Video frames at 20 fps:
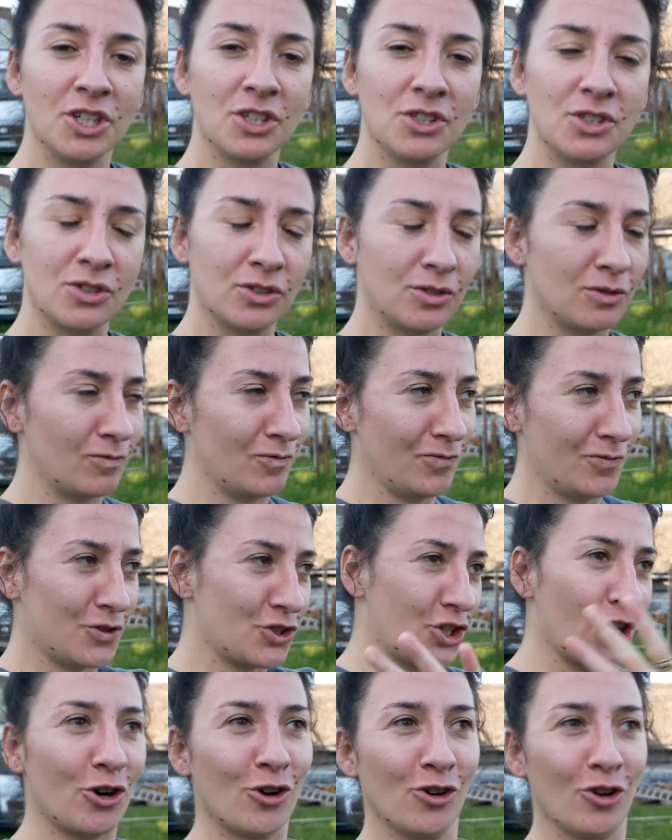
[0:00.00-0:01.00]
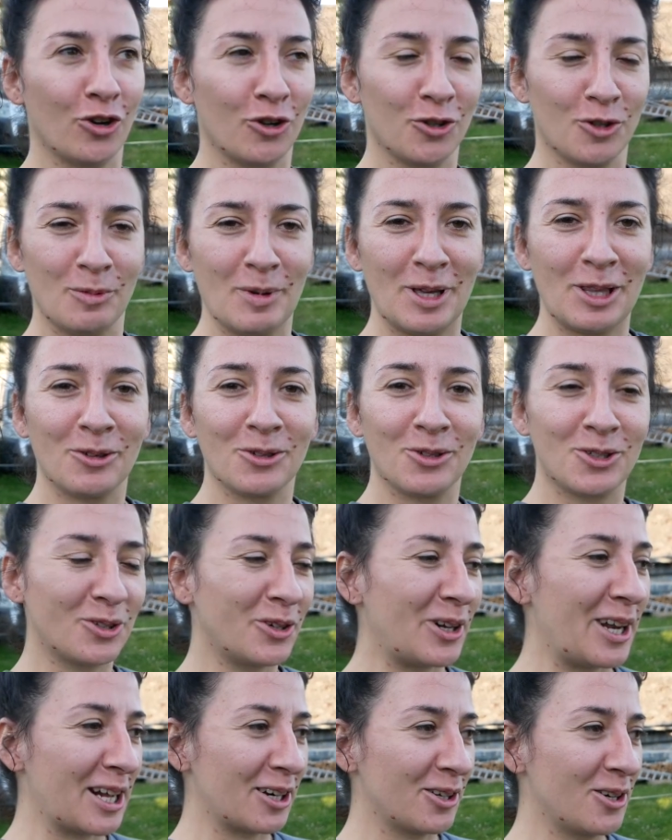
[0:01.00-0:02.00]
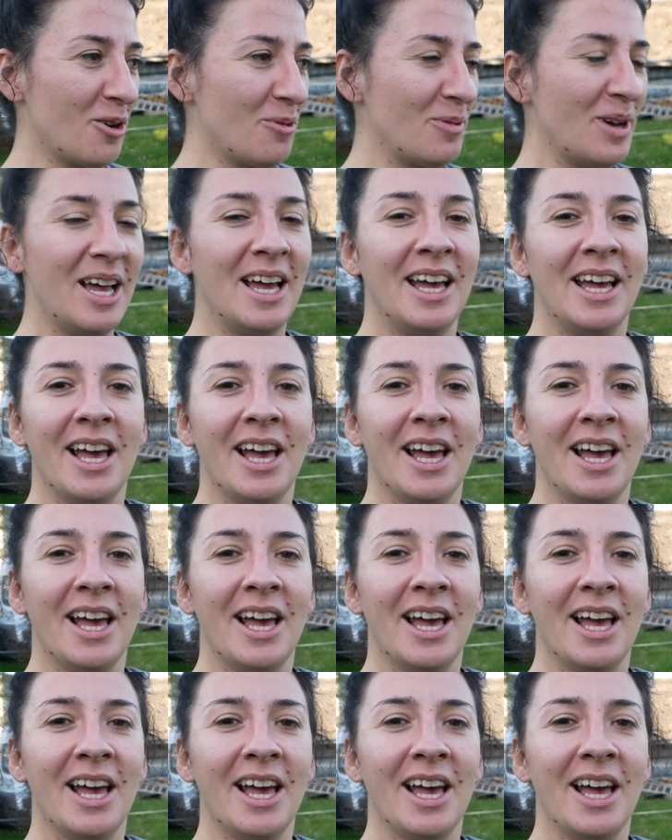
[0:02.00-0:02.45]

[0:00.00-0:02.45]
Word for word: się szeroko rozumianą stolarką